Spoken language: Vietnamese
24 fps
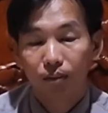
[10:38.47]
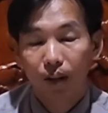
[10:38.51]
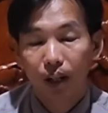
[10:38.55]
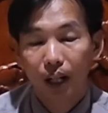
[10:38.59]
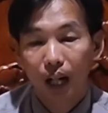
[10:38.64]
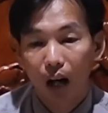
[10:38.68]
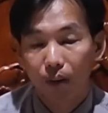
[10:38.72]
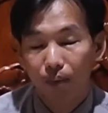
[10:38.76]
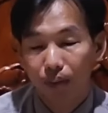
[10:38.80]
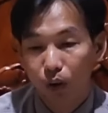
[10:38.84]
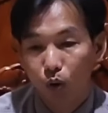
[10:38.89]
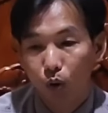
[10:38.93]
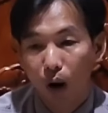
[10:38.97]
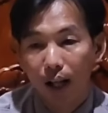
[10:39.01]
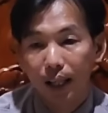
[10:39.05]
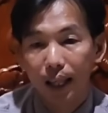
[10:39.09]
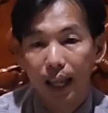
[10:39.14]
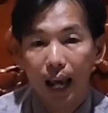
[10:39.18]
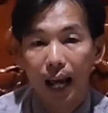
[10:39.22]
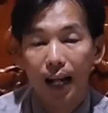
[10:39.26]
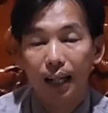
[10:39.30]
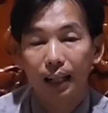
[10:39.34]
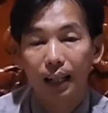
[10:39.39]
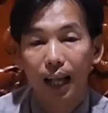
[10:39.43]
phải lạo phải hòa
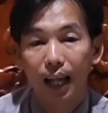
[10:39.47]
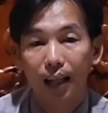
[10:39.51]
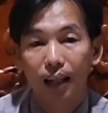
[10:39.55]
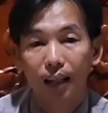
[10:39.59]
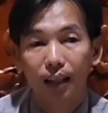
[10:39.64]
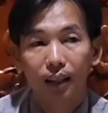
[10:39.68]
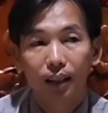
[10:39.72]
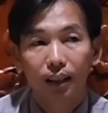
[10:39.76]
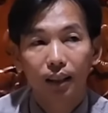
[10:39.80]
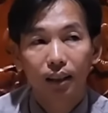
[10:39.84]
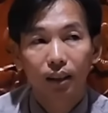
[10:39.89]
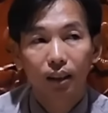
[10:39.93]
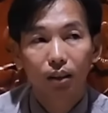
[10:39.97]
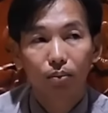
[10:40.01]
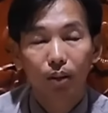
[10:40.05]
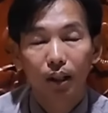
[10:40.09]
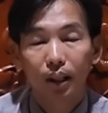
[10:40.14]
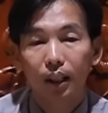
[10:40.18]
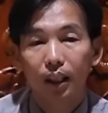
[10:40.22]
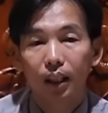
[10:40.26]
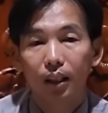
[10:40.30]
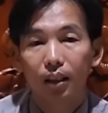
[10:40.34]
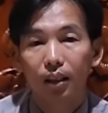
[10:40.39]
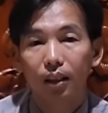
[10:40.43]
nhã ta nhưng
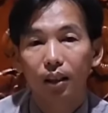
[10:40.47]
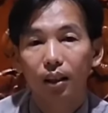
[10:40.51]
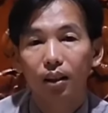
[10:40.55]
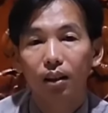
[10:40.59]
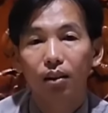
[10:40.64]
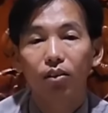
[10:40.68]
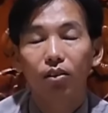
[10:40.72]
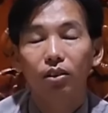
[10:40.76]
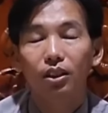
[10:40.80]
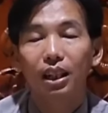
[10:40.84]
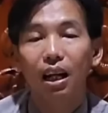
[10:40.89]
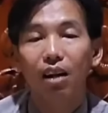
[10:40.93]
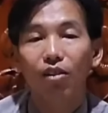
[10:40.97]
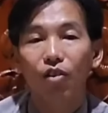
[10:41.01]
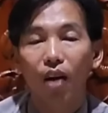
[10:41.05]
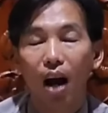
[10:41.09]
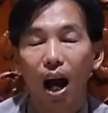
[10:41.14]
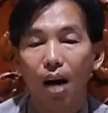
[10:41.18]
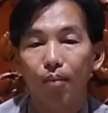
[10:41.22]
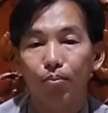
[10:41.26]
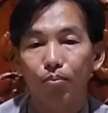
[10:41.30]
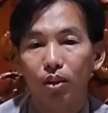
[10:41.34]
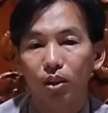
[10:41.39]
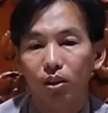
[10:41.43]
mà vì cái sắc
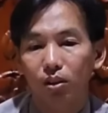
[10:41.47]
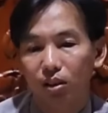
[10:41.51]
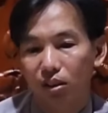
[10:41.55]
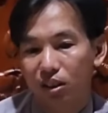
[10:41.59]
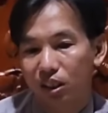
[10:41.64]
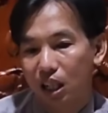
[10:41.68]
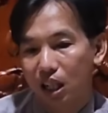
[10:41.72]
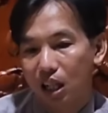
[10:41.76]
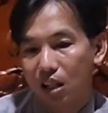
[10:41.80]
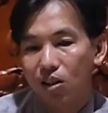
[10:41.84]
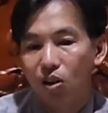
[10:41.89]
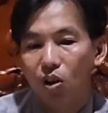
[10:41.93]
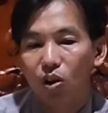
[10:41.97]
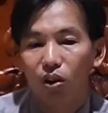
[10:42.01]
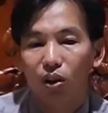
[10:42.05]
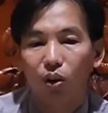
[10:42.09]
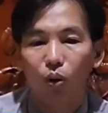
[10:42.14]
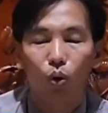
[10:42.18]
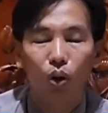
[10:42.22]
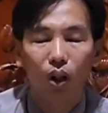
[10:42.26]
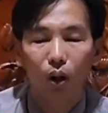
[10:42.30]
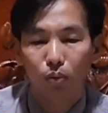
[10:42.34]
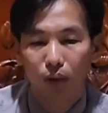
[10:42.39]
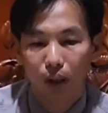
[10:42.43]
phàm nó rồi sợ hôi
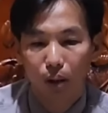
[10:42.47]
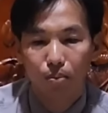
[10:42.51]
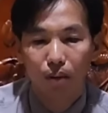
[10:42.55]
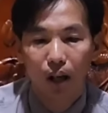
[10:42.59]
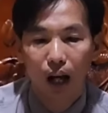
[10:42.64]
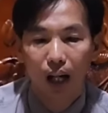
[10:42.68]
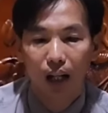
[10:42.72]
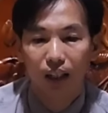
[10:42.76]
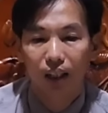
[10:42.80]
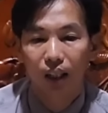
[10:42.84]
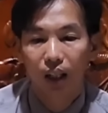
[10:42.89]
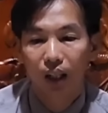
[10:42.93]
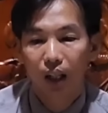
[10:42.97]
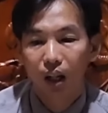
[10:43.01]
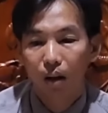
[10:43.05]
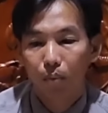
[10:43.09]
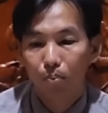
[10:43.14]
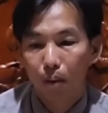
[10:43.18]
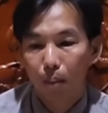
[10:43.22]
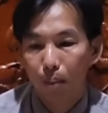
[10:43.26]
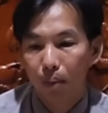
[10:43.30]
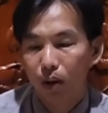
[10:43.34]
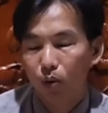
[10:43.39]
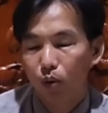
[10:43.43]
thúi không dám lại
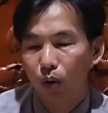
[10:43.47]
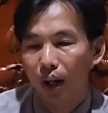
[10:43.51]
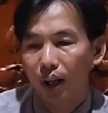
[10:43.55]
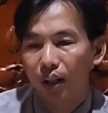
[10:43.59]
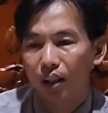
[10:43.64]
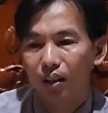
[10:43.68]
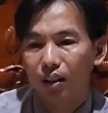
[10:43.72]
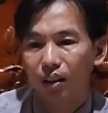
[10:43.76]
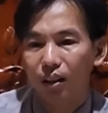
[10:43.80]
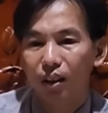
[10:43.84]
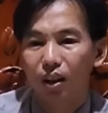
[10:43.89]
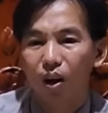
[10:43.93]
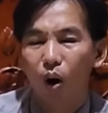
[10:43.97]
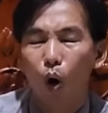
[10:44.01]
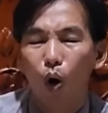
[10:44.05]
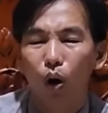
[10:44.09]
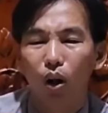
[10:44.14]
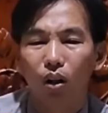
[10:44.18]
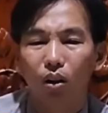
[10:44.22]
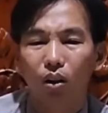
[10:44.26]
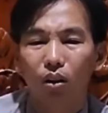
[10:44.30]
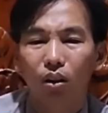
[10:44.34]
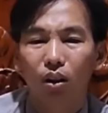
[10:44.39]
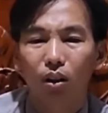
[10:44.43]
mà bé quen nó
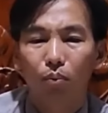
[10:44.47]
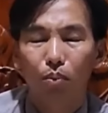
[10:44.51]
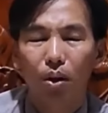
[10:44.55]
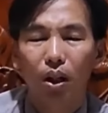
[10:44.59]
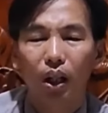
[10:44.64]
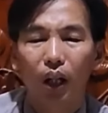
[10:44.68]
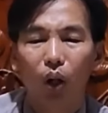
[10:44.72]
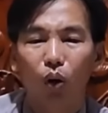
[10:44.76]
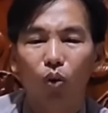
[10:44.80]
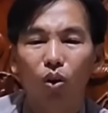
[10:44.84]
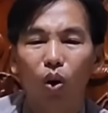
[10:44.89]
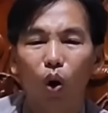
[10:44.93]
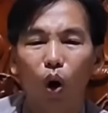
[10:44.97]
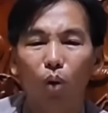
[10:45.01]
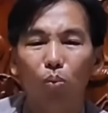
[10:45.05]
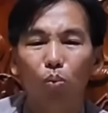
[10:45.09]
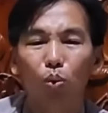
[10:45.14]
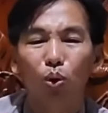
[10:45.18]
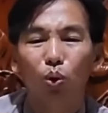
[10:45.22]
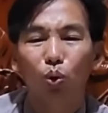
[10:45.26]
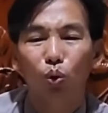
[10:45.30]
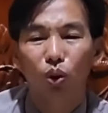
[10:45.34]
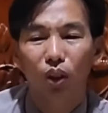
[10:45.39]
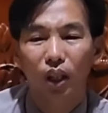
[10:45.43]
hôi bé liễu nó hôi
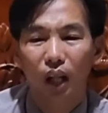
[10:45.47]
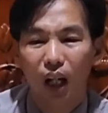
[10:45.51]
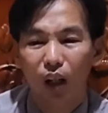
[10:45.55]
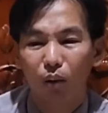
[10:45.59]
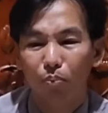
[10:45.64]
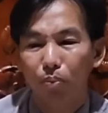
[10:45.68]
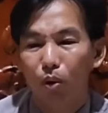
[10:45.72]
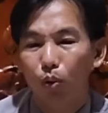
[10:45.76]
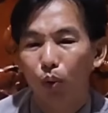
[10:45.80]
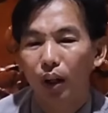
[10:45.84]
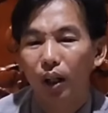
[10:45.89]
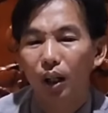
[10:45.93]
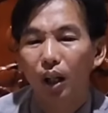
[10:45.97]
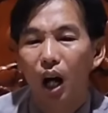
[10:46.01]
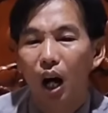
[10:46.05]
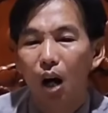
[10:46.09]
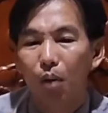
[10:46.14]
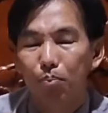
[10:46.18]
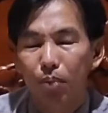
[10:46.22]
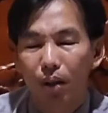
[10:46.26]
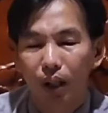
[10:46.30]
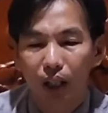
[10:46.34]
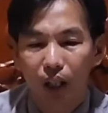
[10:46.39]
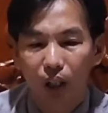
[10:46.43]
một chuột chết bé quen
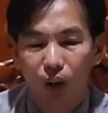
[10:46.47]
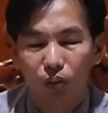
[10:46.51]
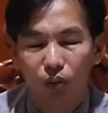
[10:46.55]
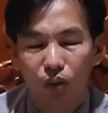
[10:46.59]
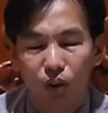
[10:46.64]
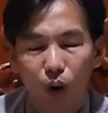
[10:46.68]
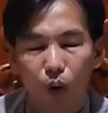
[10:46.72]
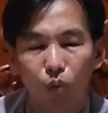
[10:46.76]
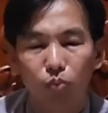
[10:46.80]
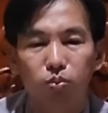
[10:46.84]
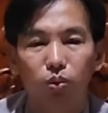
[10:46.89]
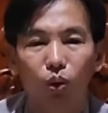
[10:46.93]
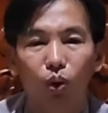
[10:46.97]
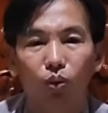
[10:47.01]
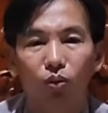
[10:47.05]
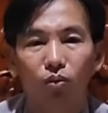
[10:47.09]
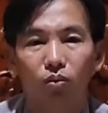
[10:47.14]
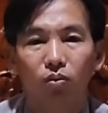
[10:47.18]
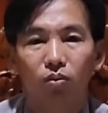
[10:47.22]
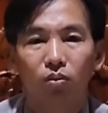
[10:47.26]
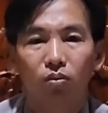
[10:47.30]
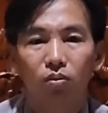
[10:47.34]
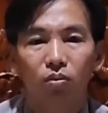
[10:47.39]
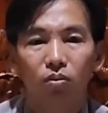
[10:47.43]
ôm bé liễu hung luôn
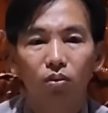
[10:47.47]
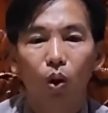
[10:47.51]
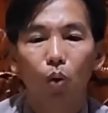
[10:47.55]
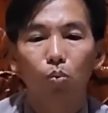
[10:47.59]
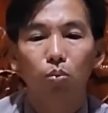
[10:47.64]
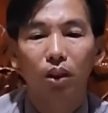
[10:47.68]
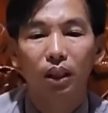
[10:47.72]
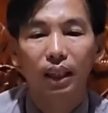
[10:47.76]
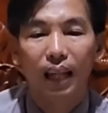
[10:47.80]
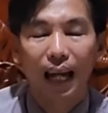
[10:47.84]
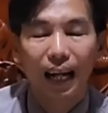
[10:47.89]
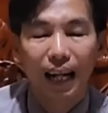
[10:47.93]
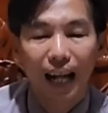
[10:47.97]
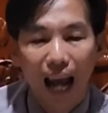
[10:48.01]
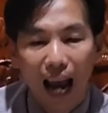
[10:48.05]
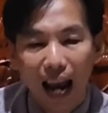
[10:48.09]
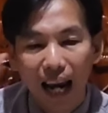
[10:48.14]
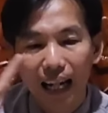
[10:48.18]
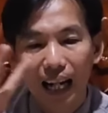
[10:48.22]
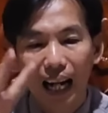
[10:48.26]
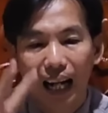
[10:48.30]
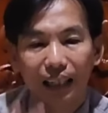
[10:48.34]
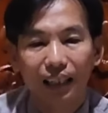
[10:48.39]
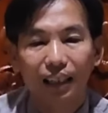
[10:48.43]
hung lên chán
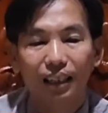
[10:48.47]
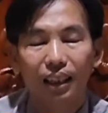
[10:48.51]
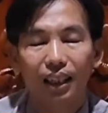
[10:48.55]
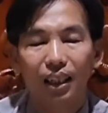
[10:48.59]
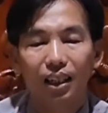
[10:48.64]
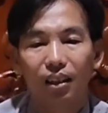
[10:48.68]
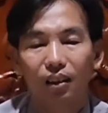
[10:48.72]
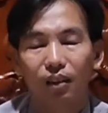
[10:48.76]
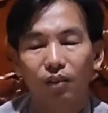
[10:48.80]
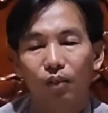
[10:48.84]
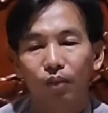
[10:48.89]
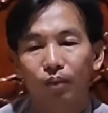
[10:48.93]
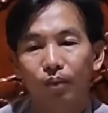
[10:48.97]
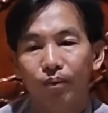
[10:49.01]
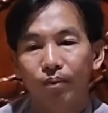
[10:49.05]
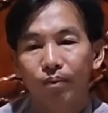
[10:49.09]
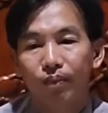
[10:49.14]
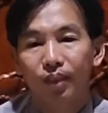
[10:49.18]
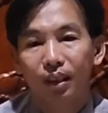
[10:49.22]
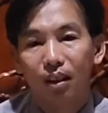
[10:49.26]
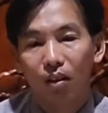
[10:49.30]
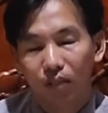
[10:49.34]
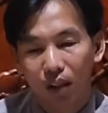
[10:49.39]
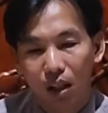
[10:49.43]
hai lần như vậy đó
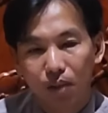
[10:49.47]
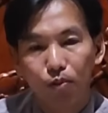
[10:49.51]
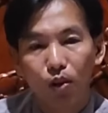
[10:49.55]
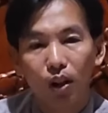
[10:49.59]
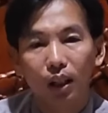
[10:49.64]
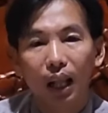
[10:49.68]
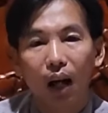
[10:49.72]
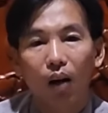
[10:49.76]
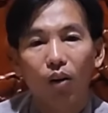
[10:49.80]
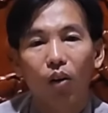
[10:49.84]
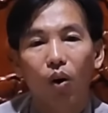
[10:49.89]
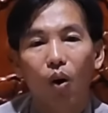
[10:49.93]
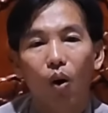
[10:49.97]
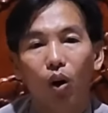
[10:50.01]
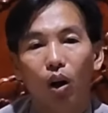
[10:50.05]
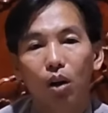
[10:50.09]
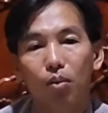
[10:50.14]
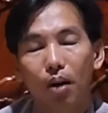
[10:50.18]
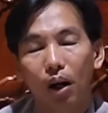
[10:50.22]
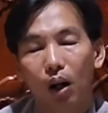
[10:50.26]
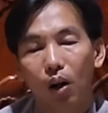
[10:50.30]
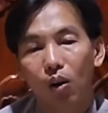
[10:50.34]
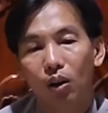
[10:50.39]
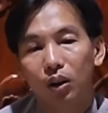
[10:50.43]
trong clip bất tạo còn
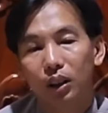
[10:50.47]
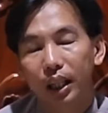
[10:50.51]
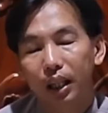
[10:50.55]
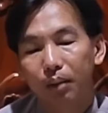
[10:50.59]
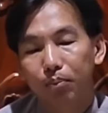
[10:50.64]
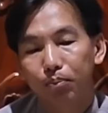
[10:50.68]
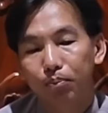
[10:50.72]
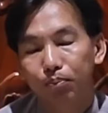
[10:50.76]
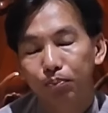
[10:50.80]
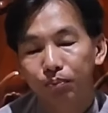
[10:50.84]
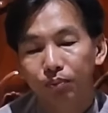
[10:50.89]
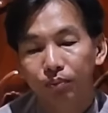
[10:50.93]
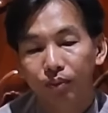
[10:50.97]
đó bà con xem